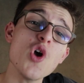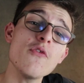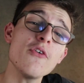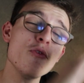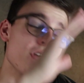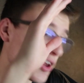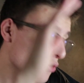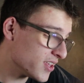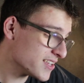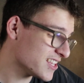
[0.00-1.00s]
j'ai enfin ouvert
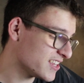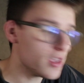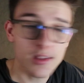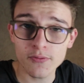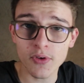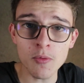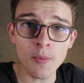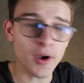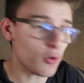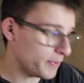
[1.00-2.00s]
colis, c'était
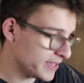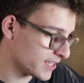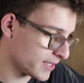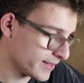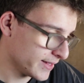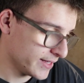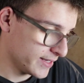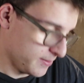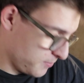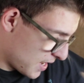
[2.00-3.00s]
vraiment pas compliqué.
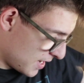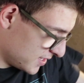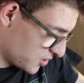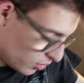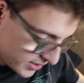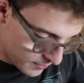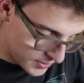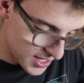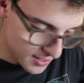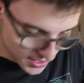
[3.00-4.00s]
Bah, let's go le
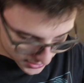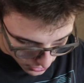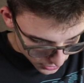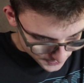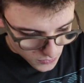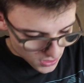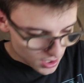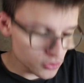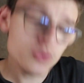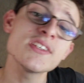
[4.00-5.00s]
déplier maintenant.
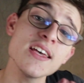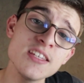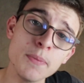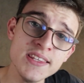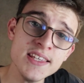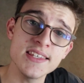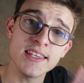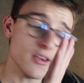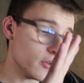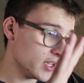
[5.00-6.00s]
Donc ce qui est assez pratique
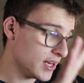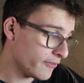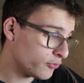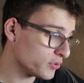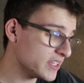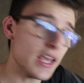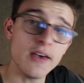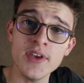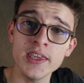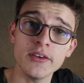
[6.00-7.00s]
c'est qu'il est fourni
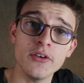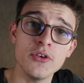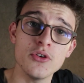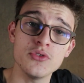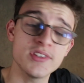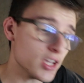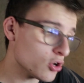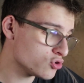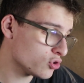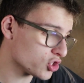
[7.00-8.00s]
avec euh, une
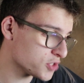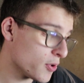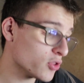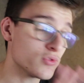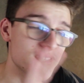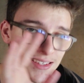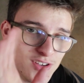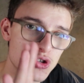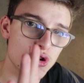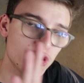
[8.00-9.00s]
sacoche de transport donc ça
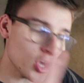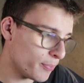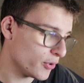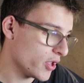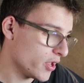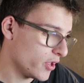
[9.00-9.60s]
c'est juste le top